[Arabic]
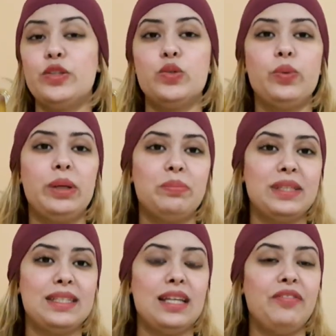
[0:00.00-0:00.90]
زوين
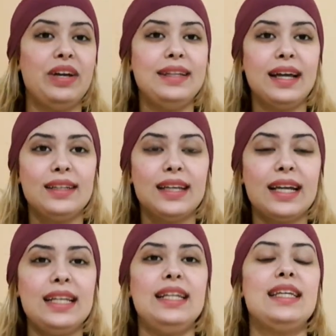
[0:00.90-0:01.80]
بزاف هذا غادي
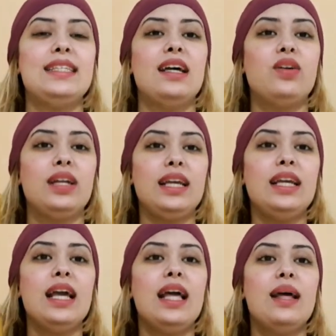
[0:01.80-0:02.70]
يخليك تاكلي